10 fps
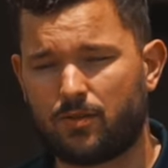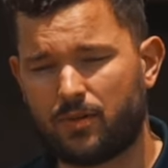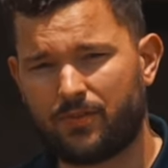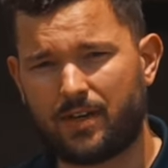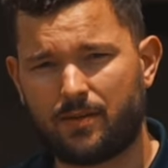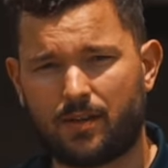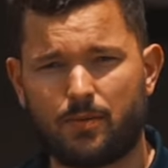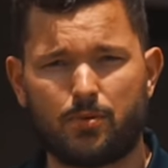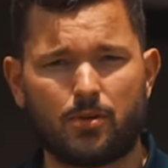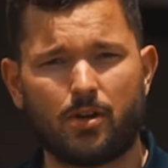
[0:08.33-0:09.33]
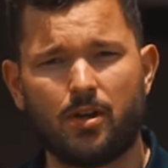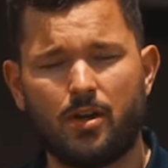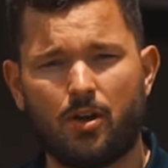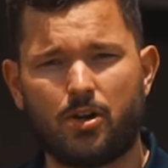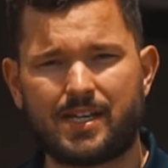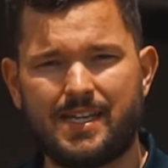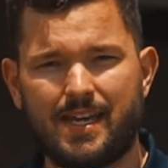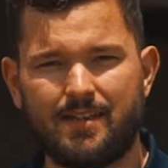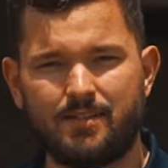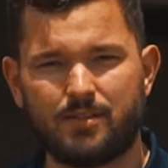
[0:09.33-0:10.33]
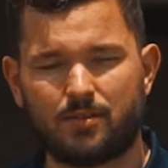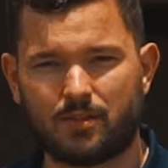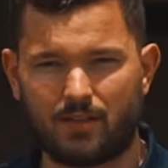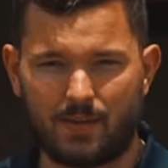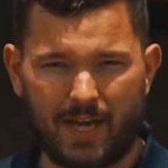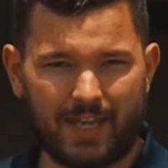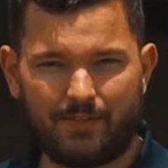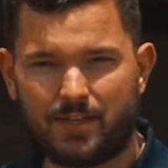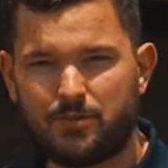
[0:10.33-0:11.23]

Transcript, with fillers: qu'on va faire euh, pour un client. Donc, euh, embarquez avec